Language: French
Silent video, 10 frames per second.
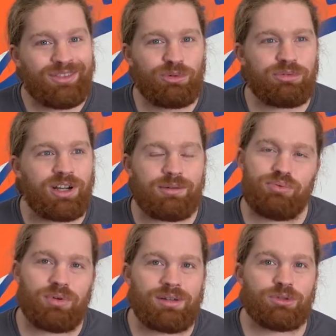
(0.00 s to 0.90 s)
Donc voilà,
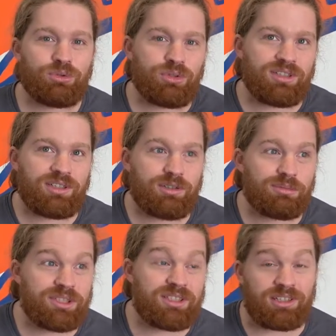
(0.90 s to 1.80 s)
pour l'aventure c'était
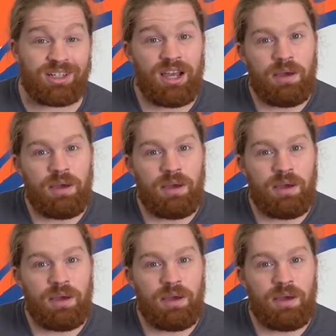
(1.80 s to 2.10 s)
compliqué.